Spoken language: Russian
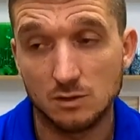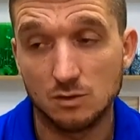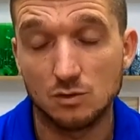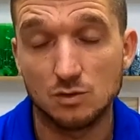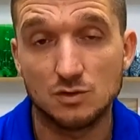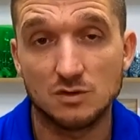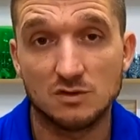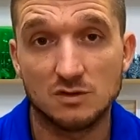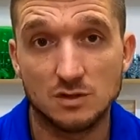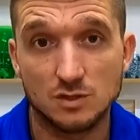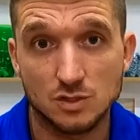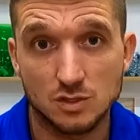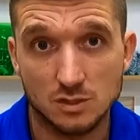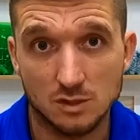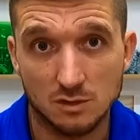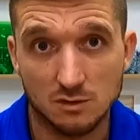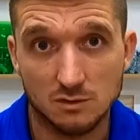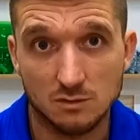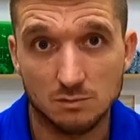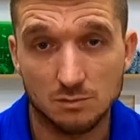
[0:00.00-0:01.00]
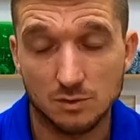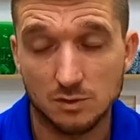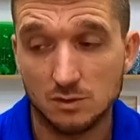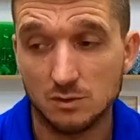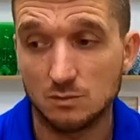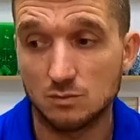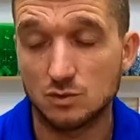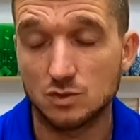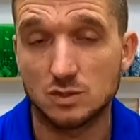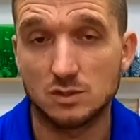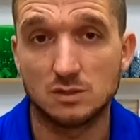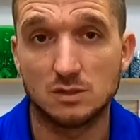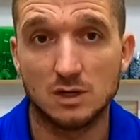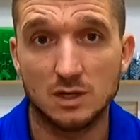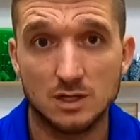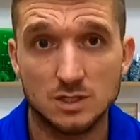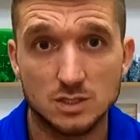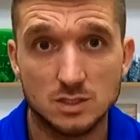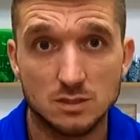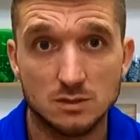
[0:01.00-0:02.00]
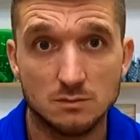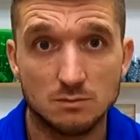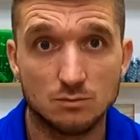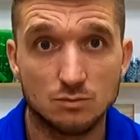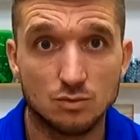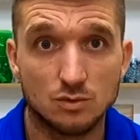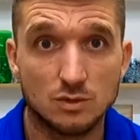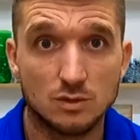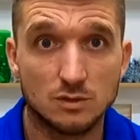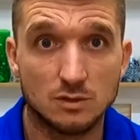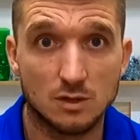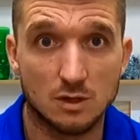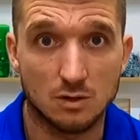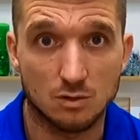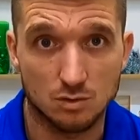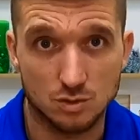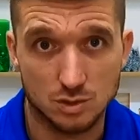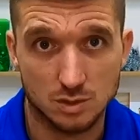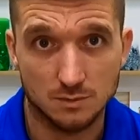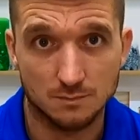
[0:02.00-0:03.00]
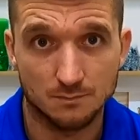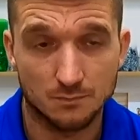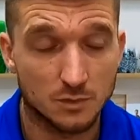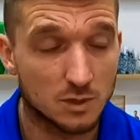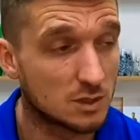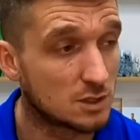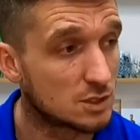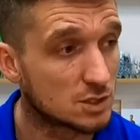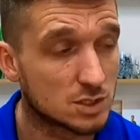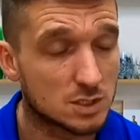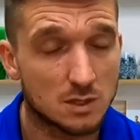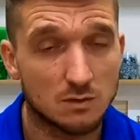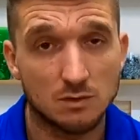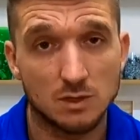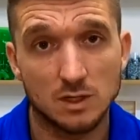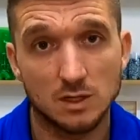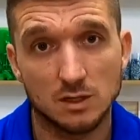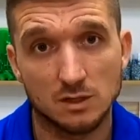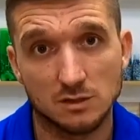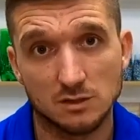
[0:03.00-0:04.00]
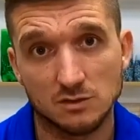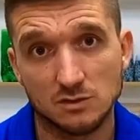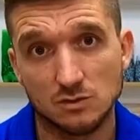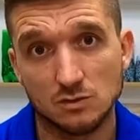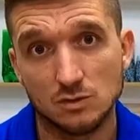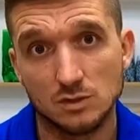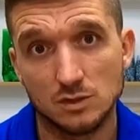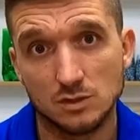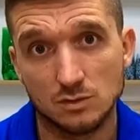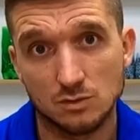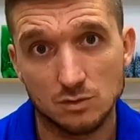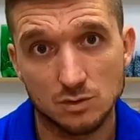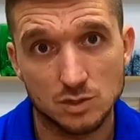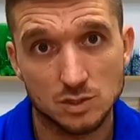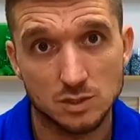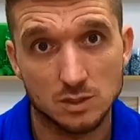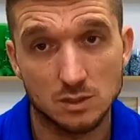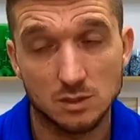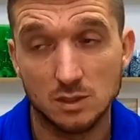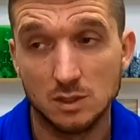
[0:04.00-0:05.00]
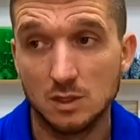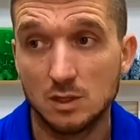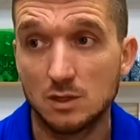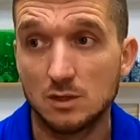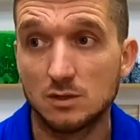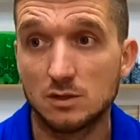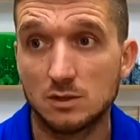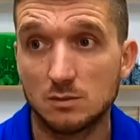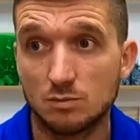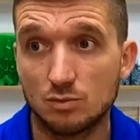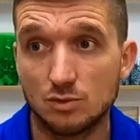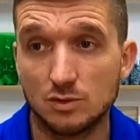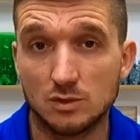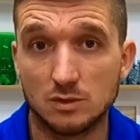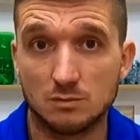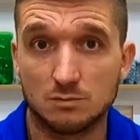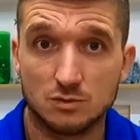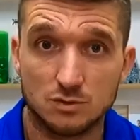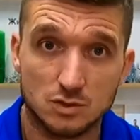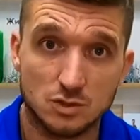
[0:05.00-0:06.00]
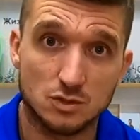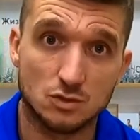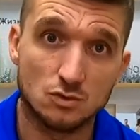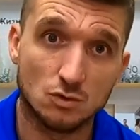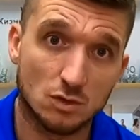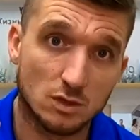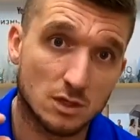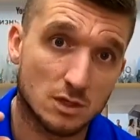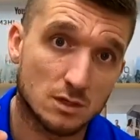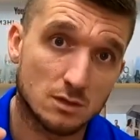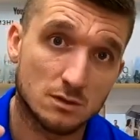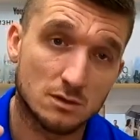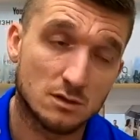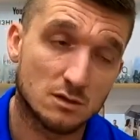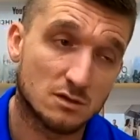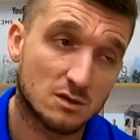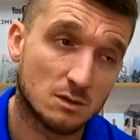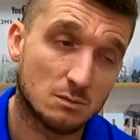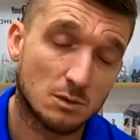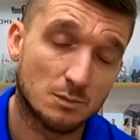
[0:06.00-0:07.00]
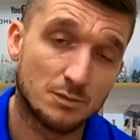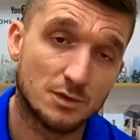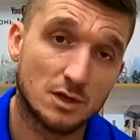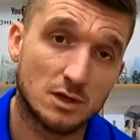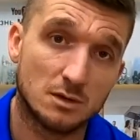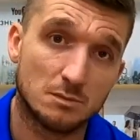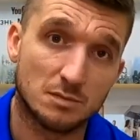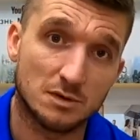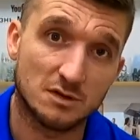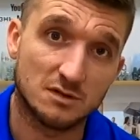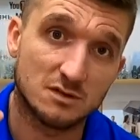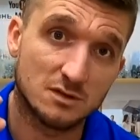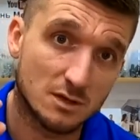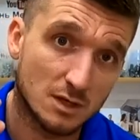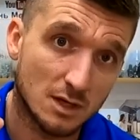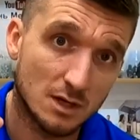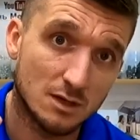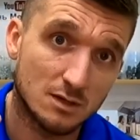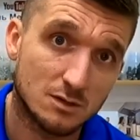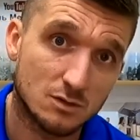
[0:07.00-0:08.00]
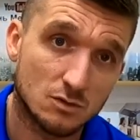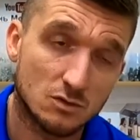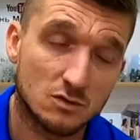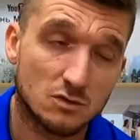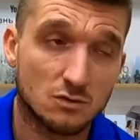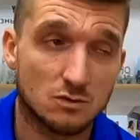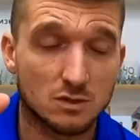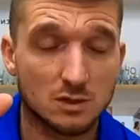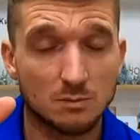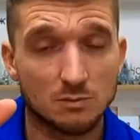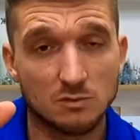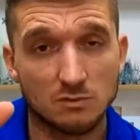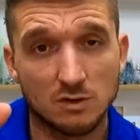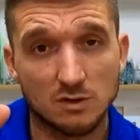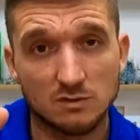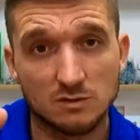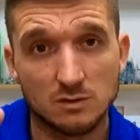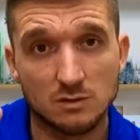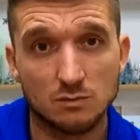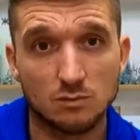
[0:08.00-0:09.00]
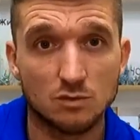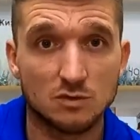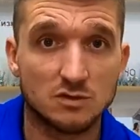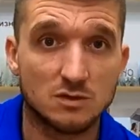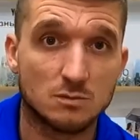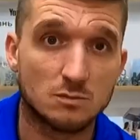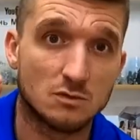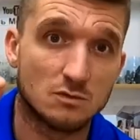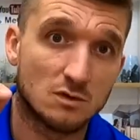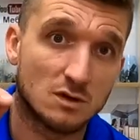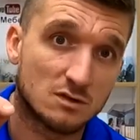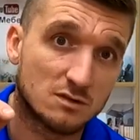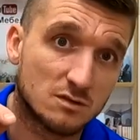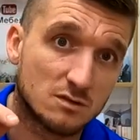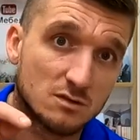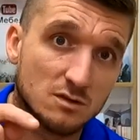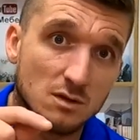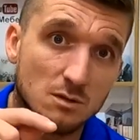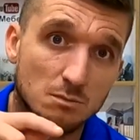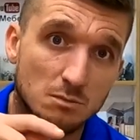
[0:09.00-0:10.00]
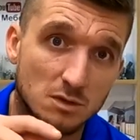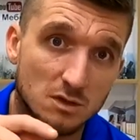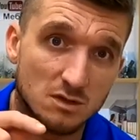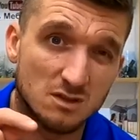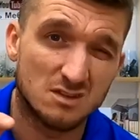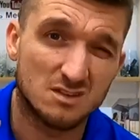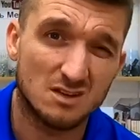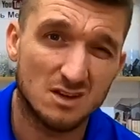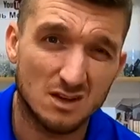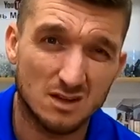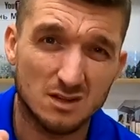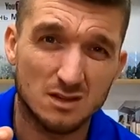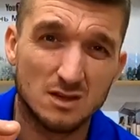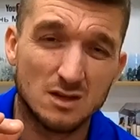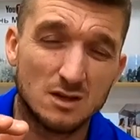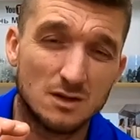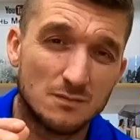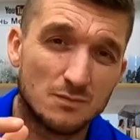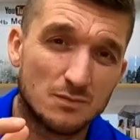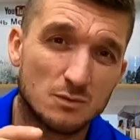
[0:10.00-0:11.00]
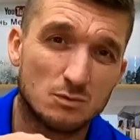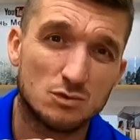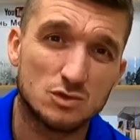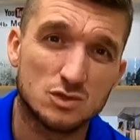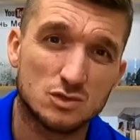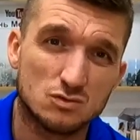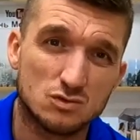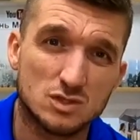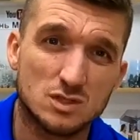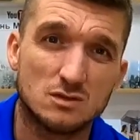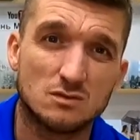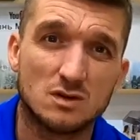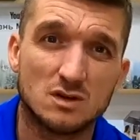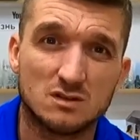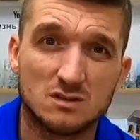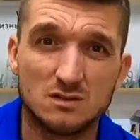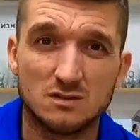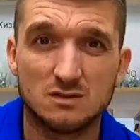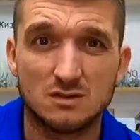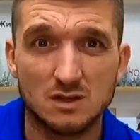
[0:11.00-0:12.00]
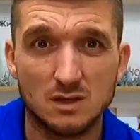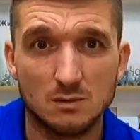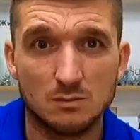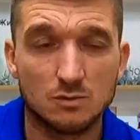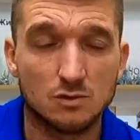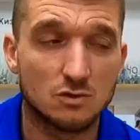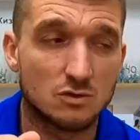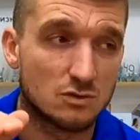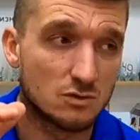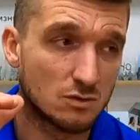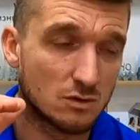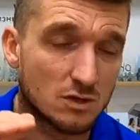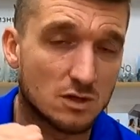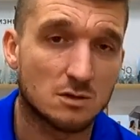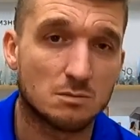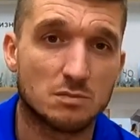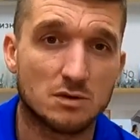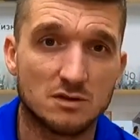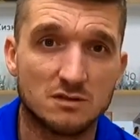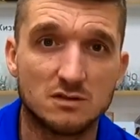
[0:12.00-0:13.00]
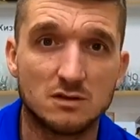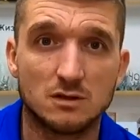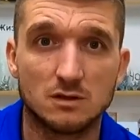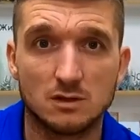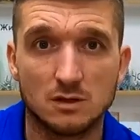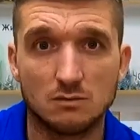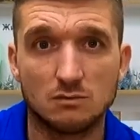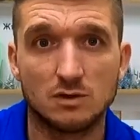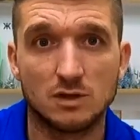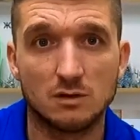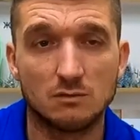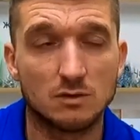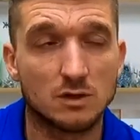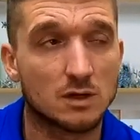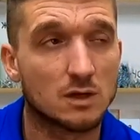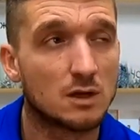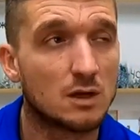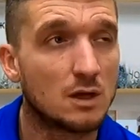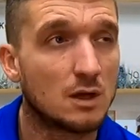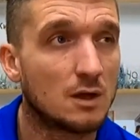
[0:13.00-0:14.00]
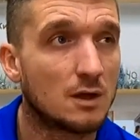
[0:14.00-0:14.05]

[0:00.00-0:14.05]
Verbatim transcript: ее сейчас, потому что дальше будет дороже и дешевле она стоить точно не будет. Потому что доллар на самом деле проседает, то есть он там 28, 27, 50, может уже 27, то есть доллар просел да, в гривнах.